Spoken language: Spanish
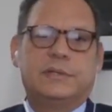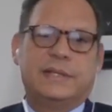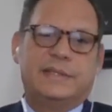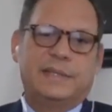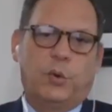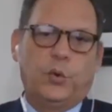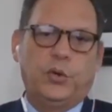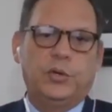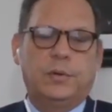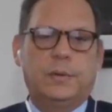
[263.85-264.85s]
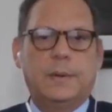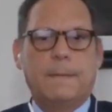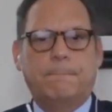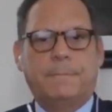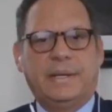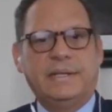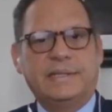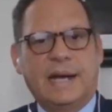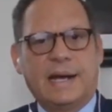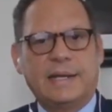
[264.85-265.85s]
testimonio,
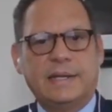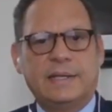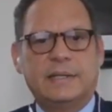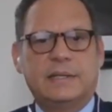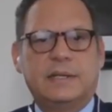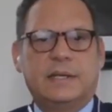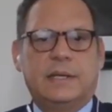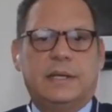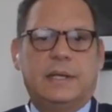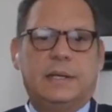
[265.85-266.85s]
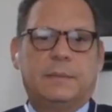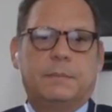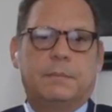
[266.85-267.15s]
peritaje, eh,